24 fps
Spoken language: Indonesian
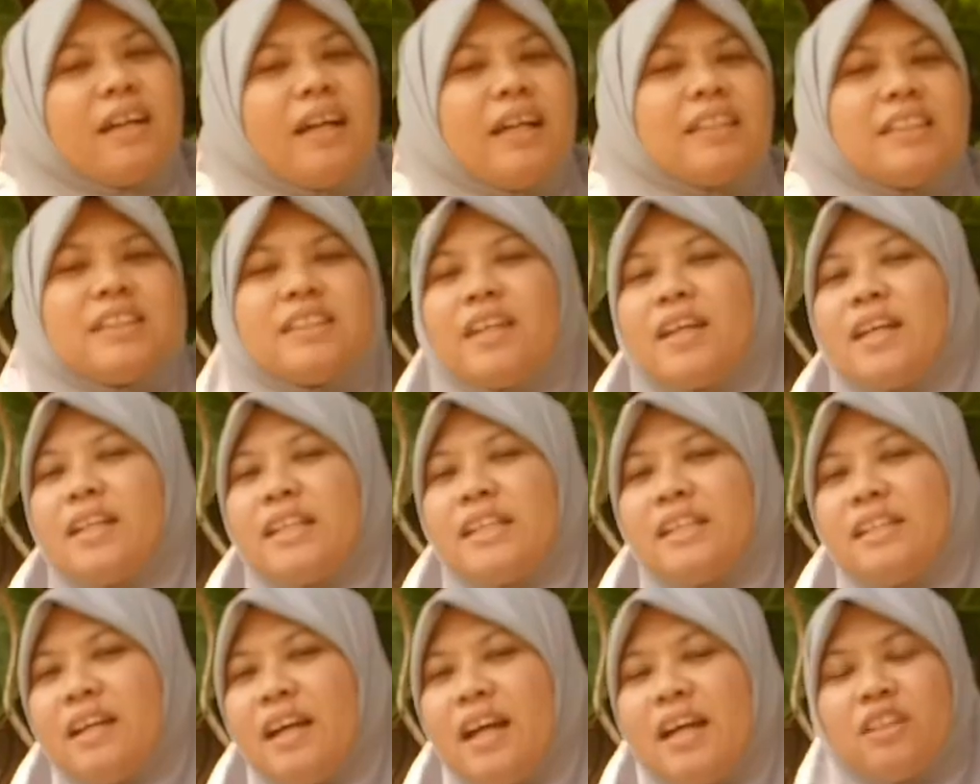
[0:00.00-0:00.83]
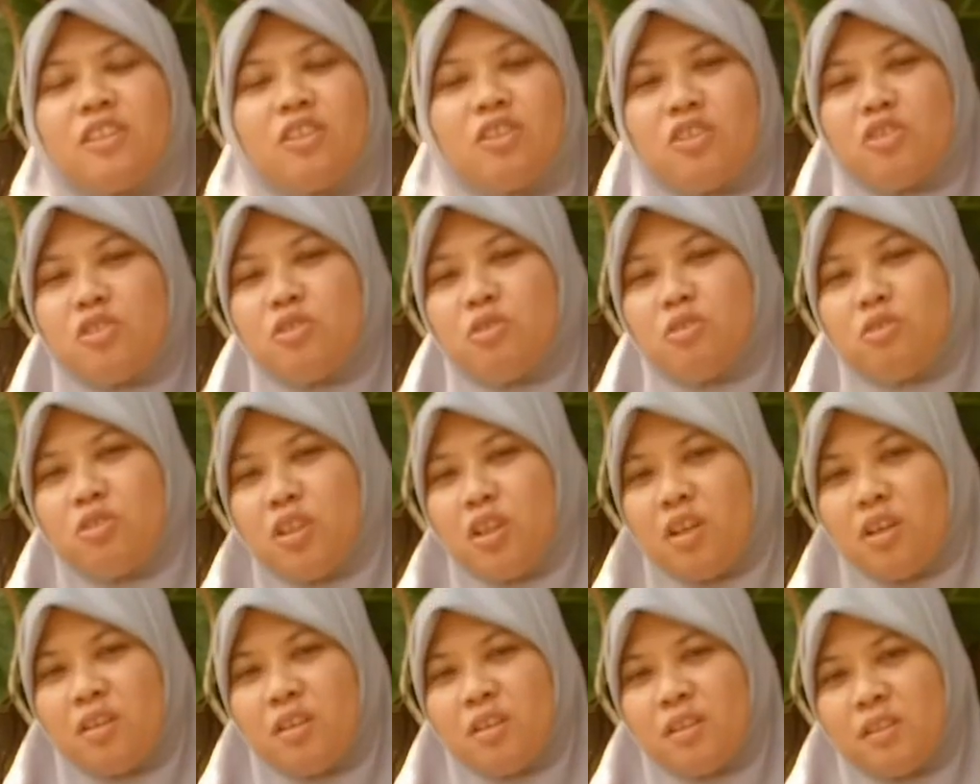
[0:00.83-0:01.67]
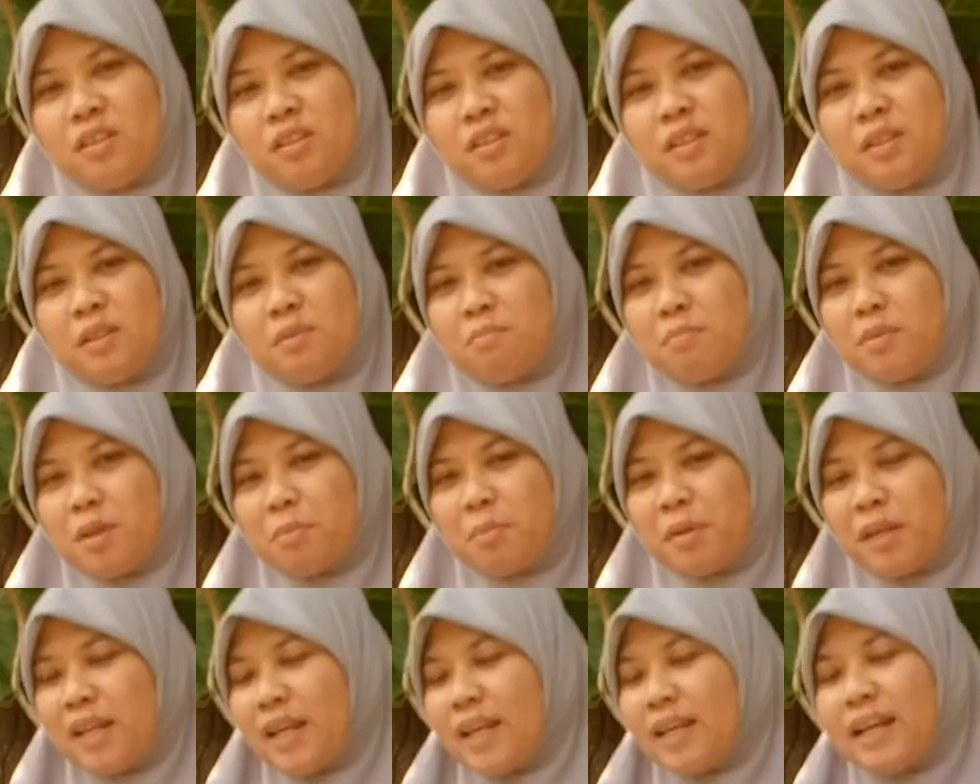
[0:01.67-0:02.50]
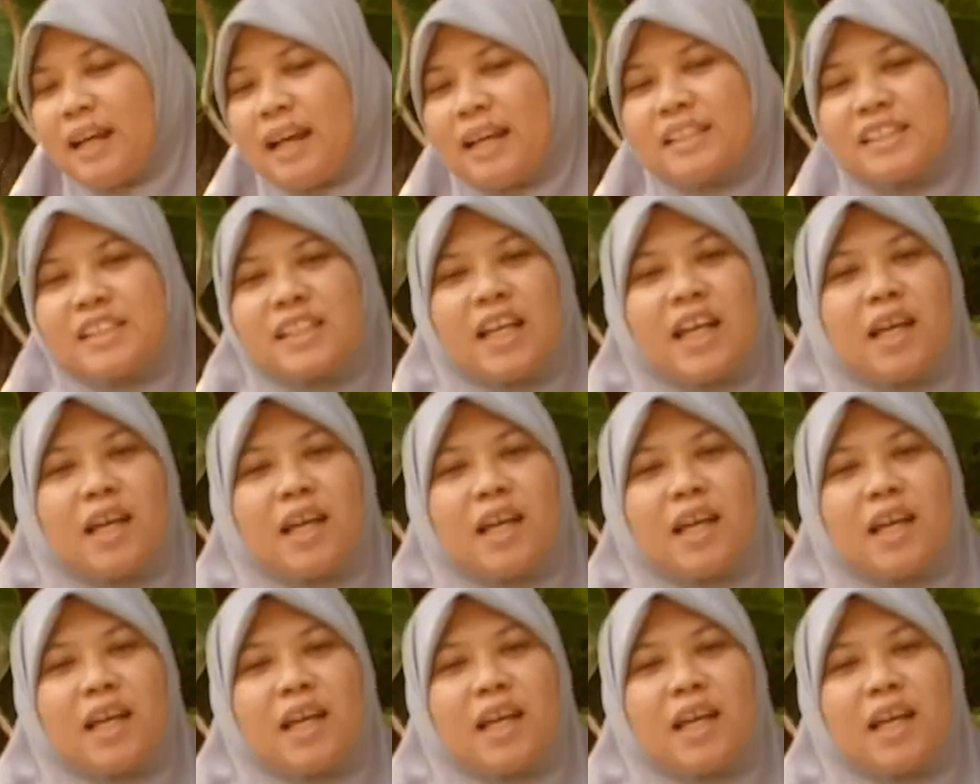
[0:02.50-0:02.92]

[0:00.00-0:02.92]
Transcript: dekat sekali dengan Rasulullah. Berbeda dengan